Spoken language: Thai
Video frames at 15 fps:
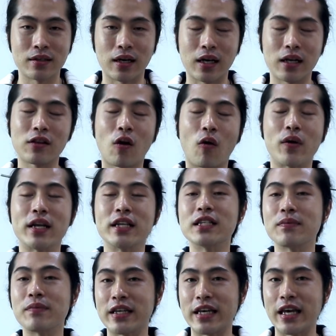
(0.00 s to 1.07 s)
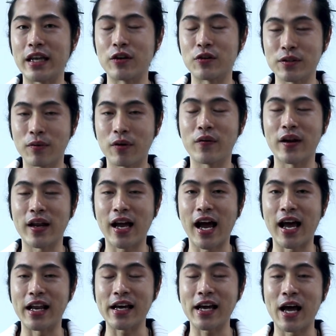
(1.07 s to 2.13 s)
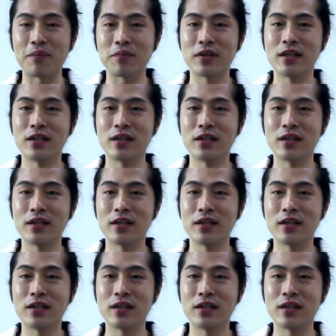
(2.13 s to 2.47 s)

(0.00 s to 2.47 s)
งั้น 2 วันนี้จึงมีเกณฑ์โดยเฉพาะวันอังคารนะครับ